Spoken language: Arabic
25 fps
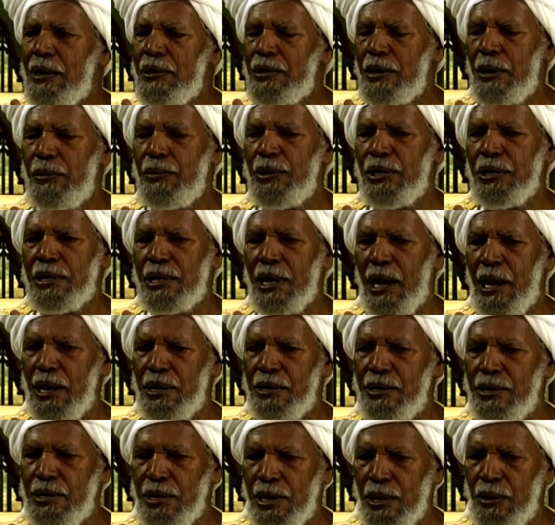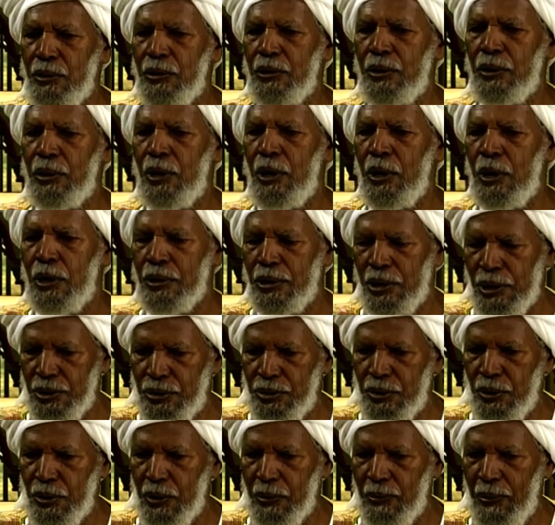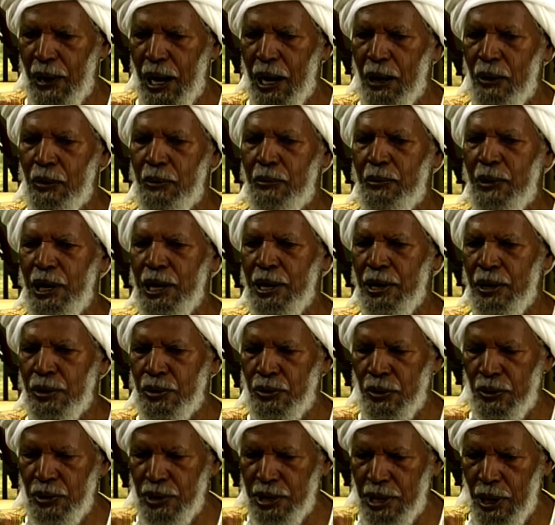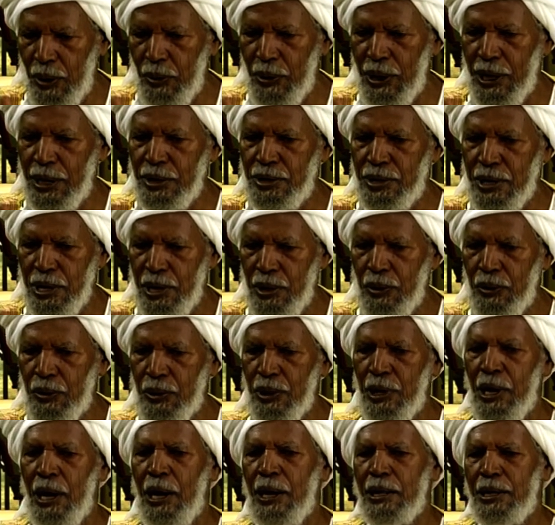تمشي تعزيهم تستر معاهم ميتهم تواسيهم